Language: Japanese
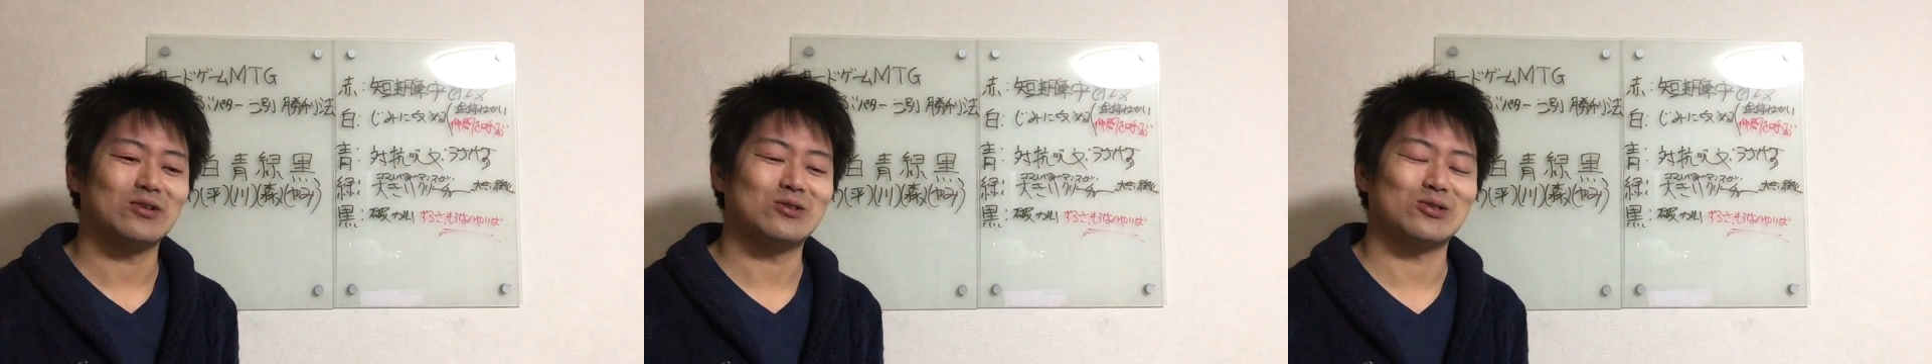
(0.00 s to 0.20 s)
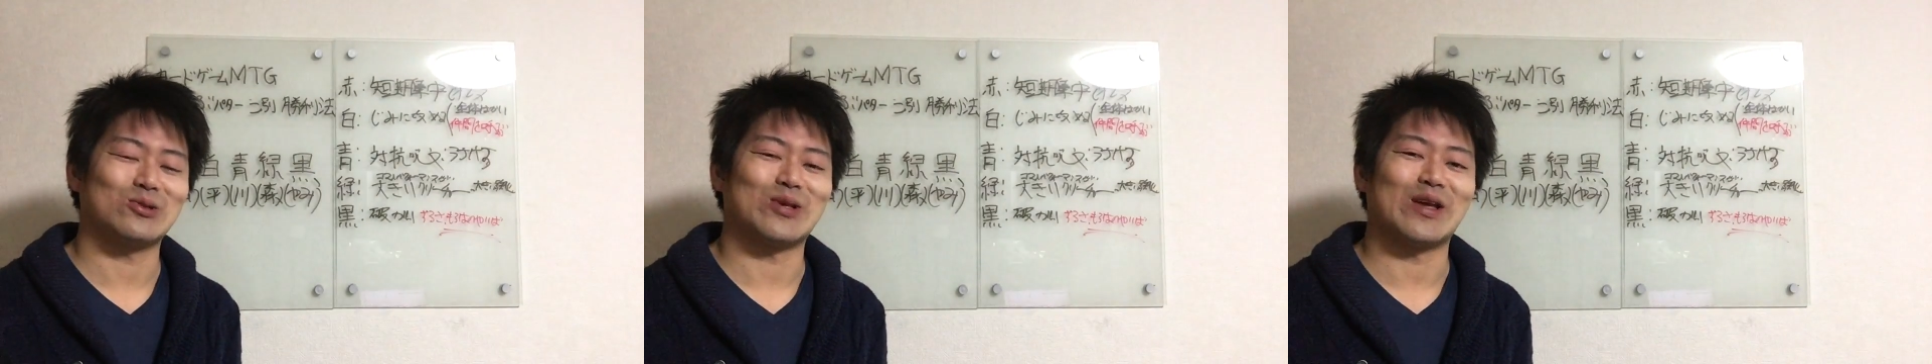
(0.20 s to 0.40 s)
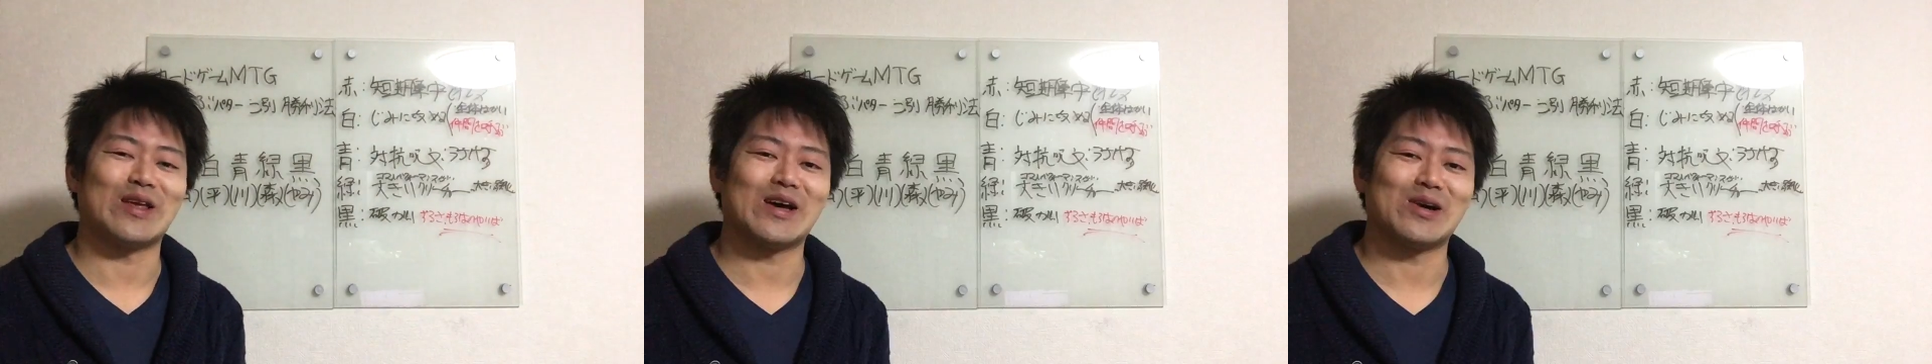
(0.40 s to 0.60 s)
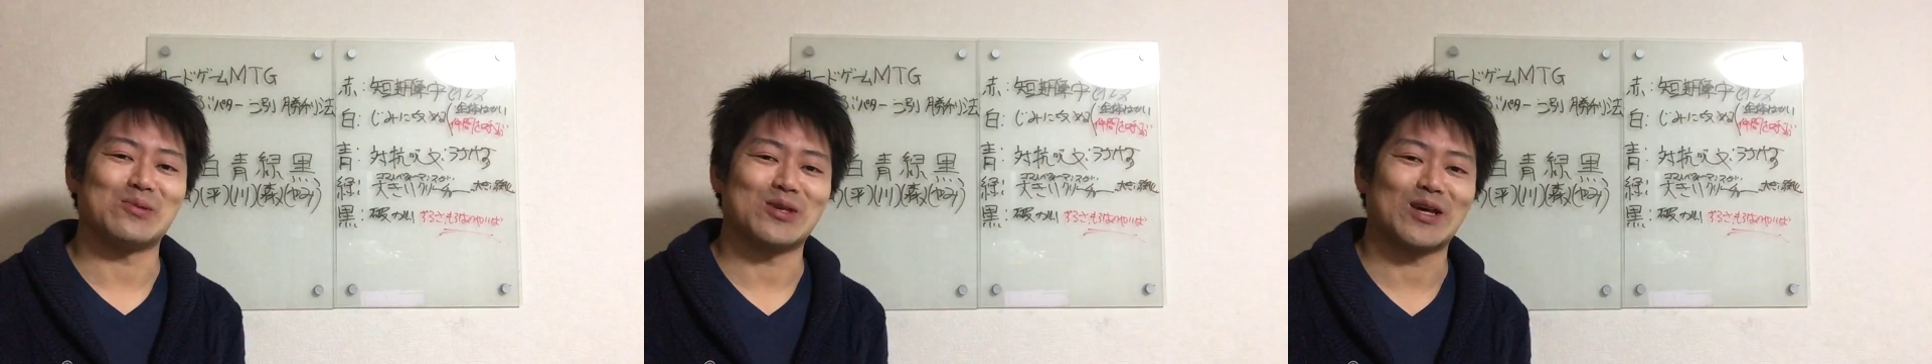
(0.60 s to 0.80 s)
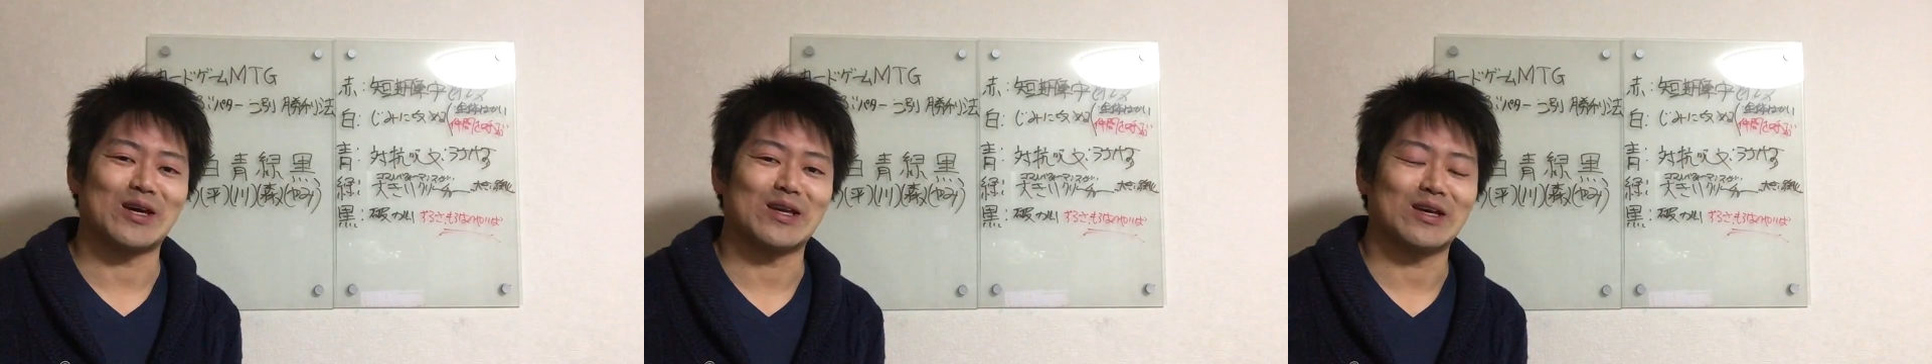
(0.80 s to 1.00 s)
クソだな
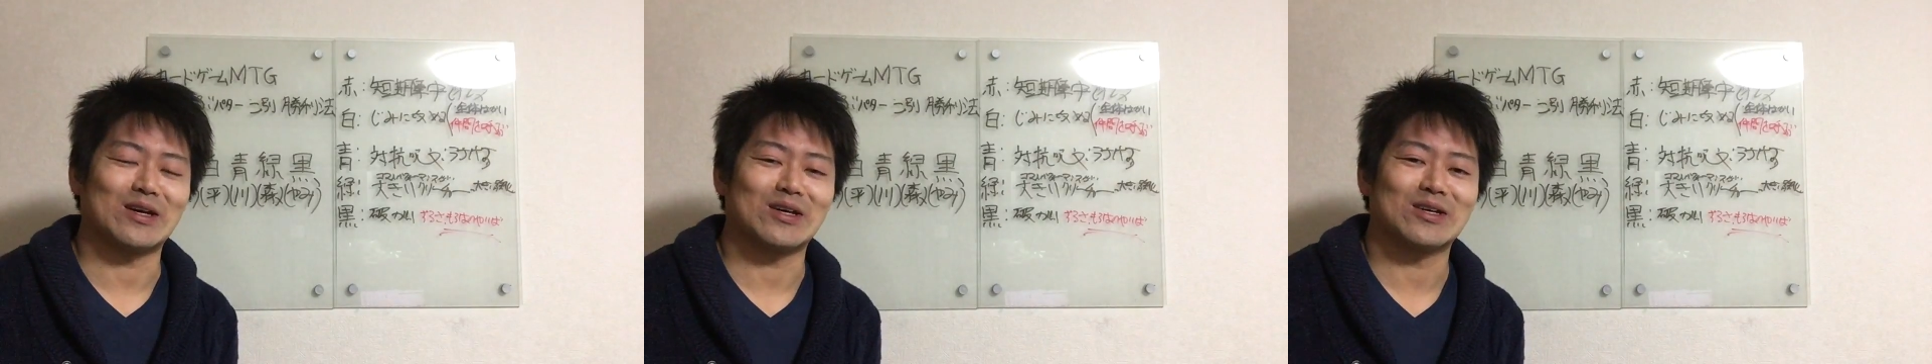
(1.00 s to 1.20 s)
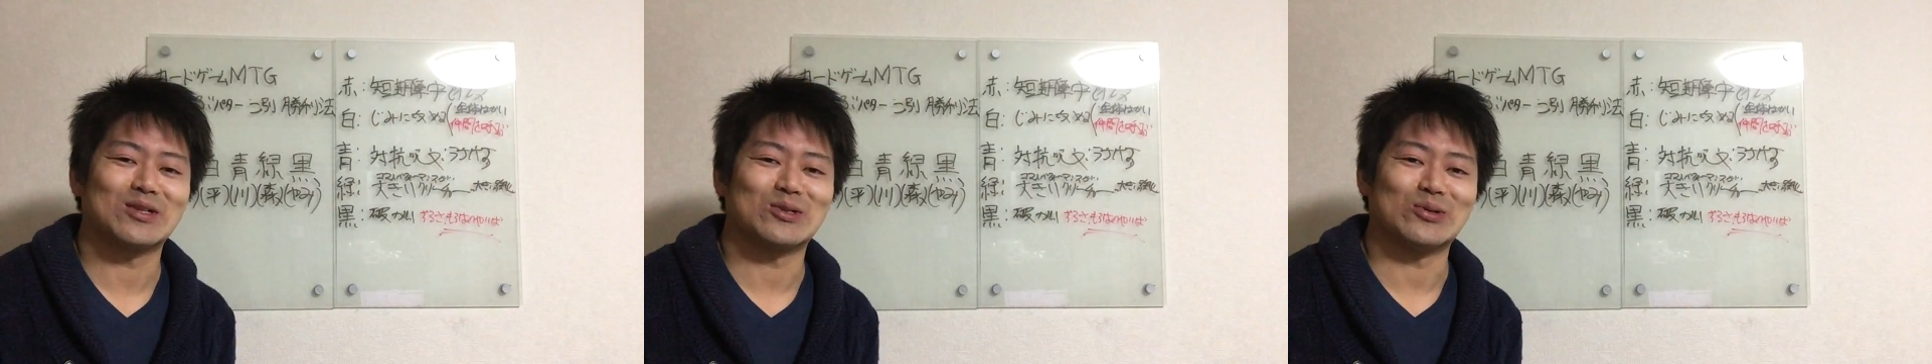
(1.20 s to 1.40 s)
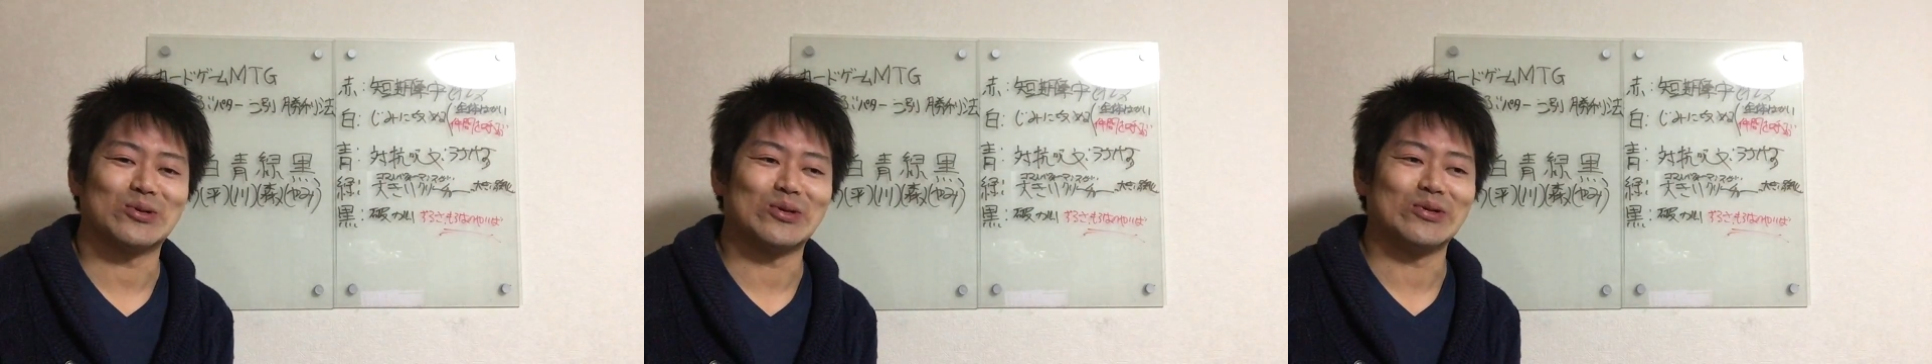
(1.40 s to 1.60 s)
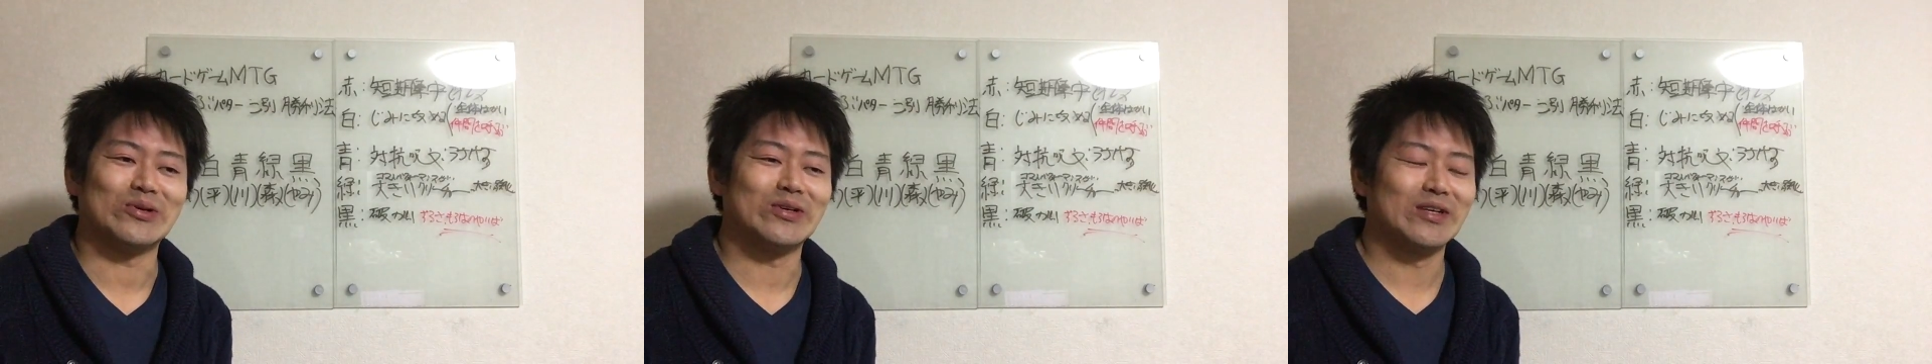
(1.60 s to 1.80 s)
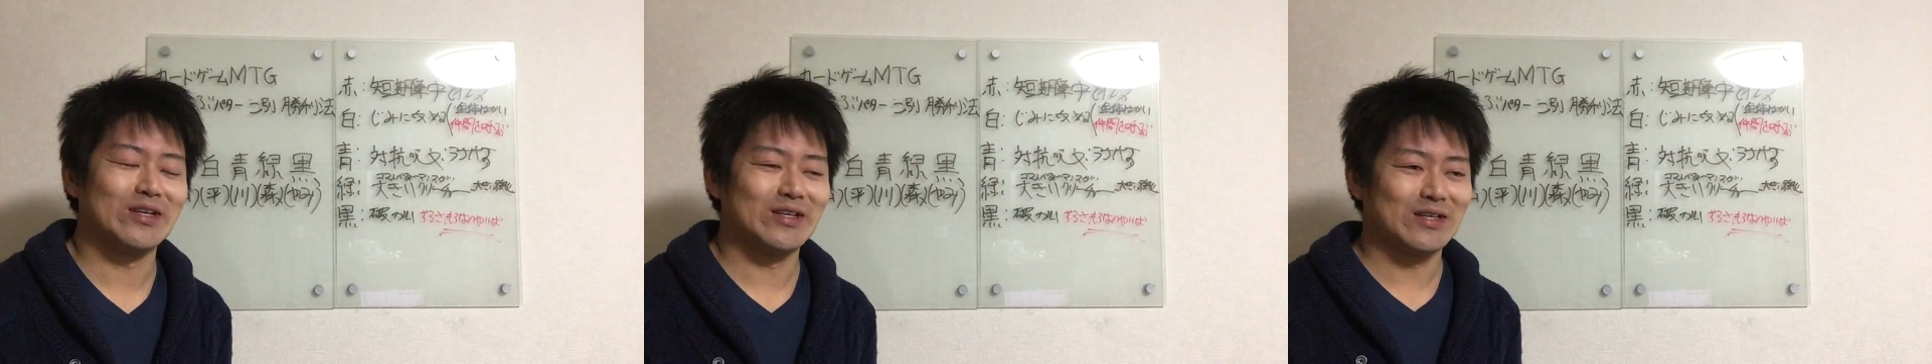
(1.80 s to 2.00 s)
みたいなそういう
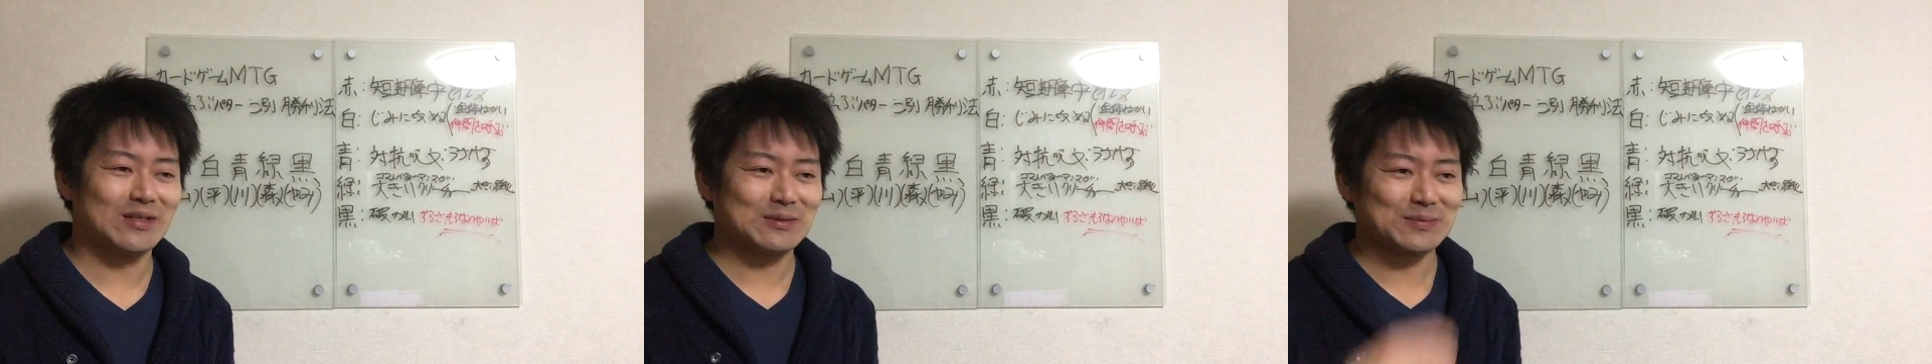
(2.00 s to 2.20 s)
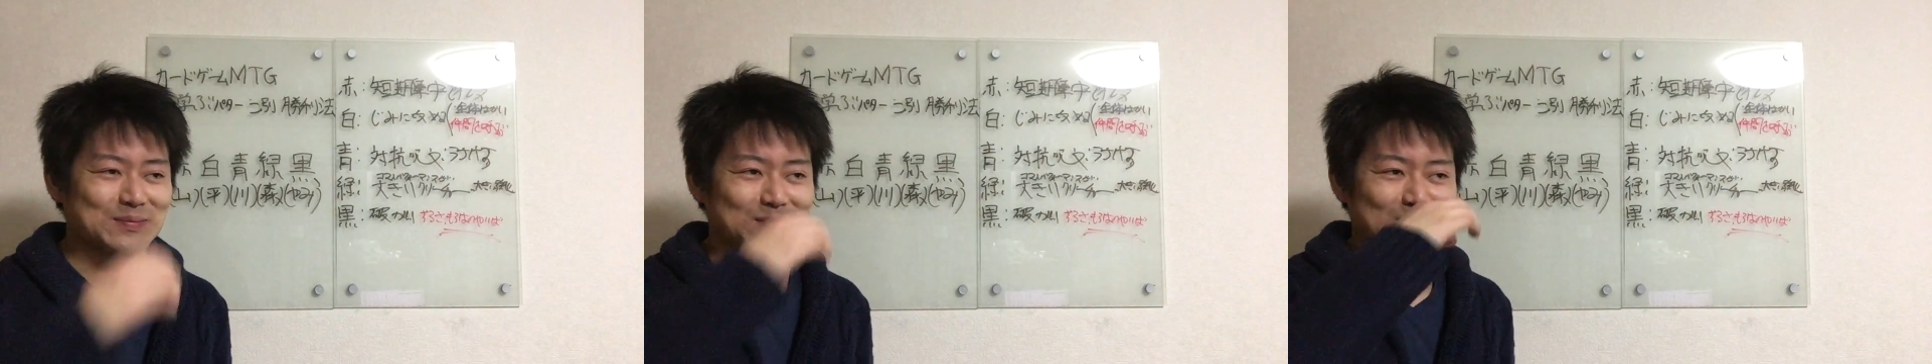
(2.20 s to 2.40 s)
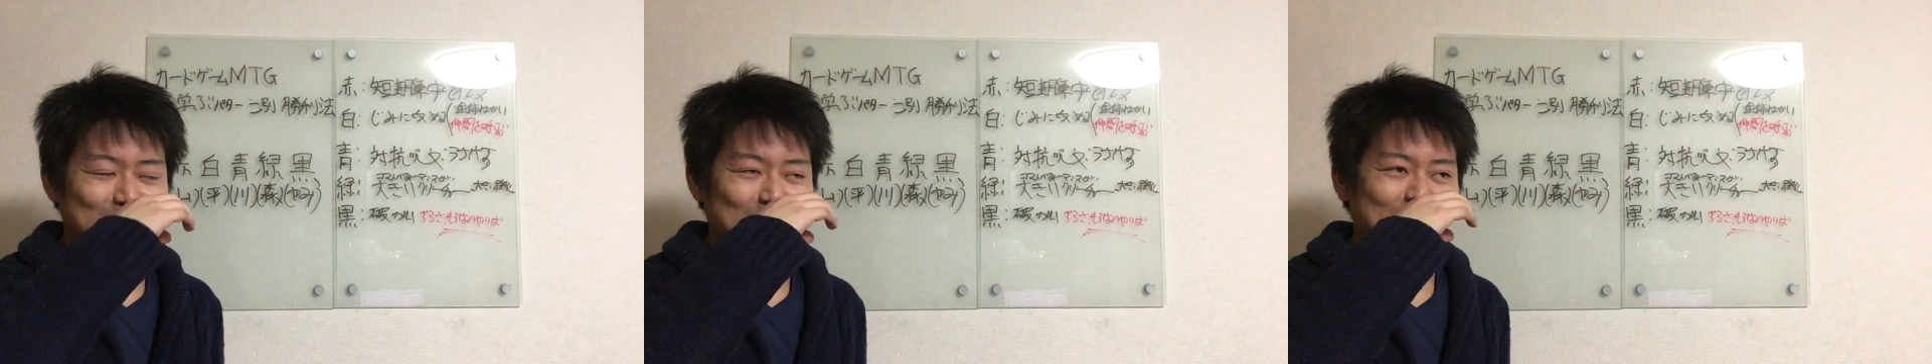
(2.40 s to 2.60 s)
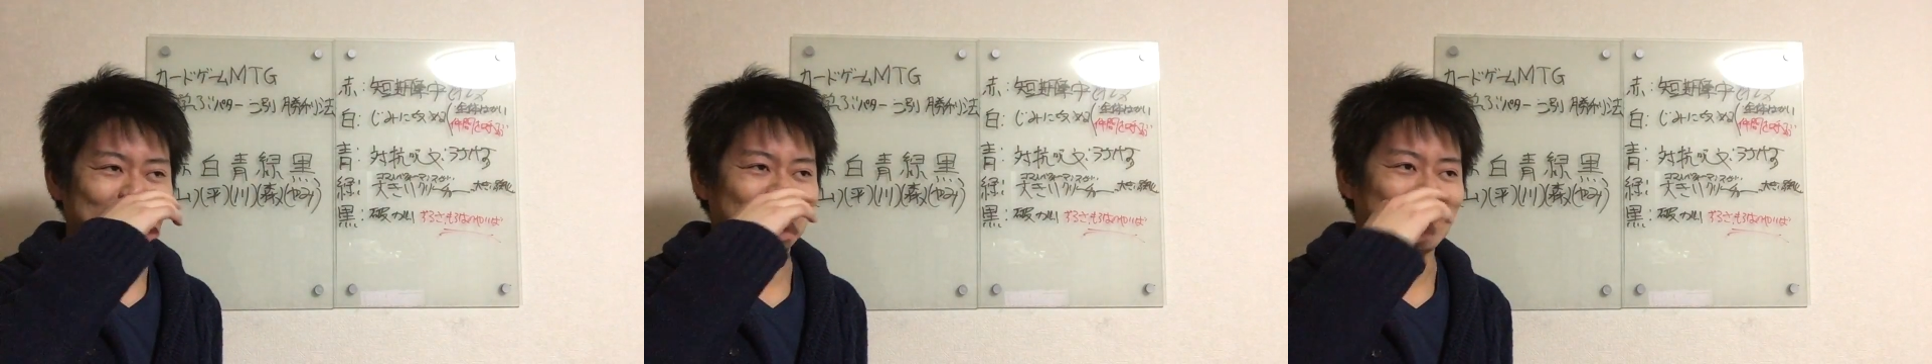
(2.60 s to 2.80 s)
うん。